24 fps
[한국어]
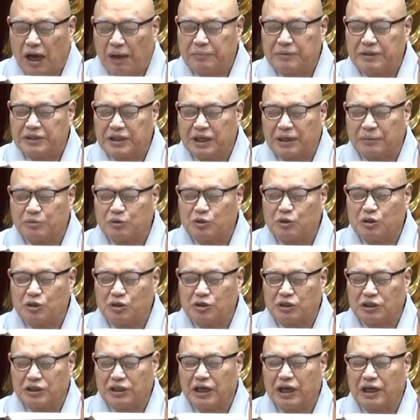
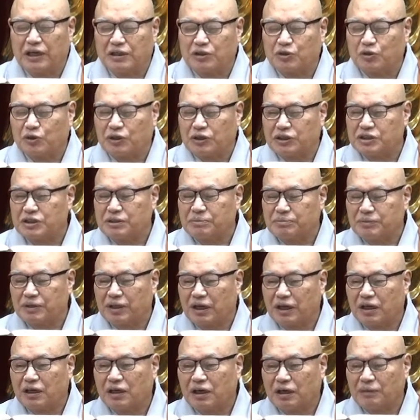아미타불 이야기도
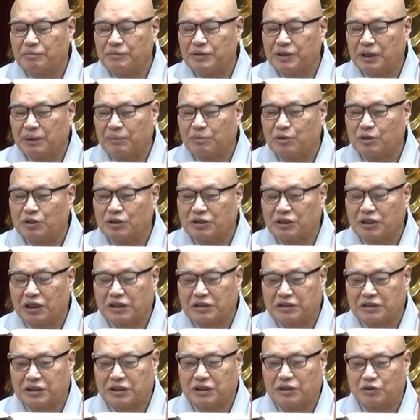있습니다. 아미타불
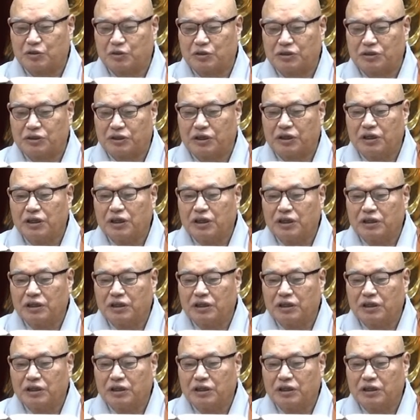극락세계도 있어요.